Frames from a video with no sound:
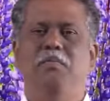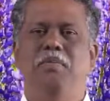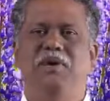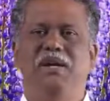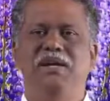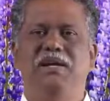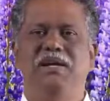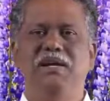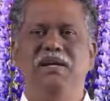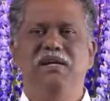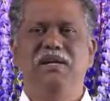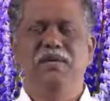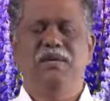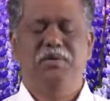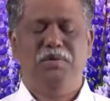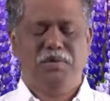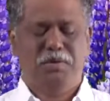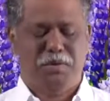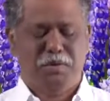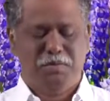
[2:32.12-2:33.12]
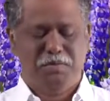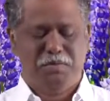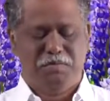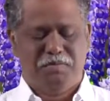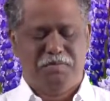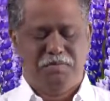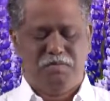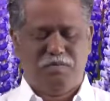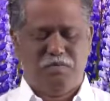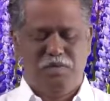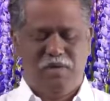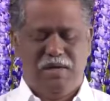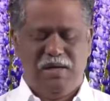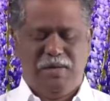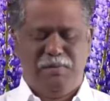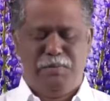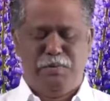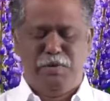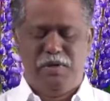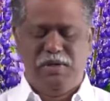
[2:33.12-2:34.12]
மக்கள் எல்லோரும்
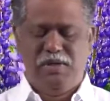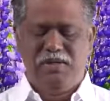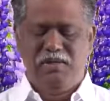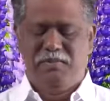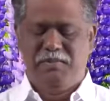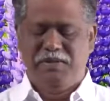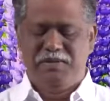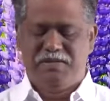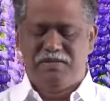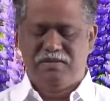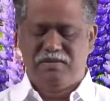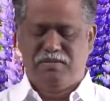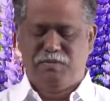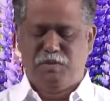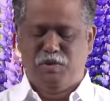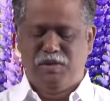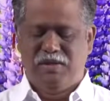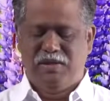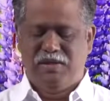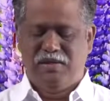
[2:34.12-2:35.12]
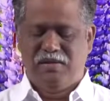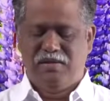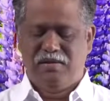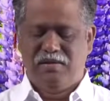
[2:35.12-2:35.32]
உங்களை புகழ்ந்து பேசும்போது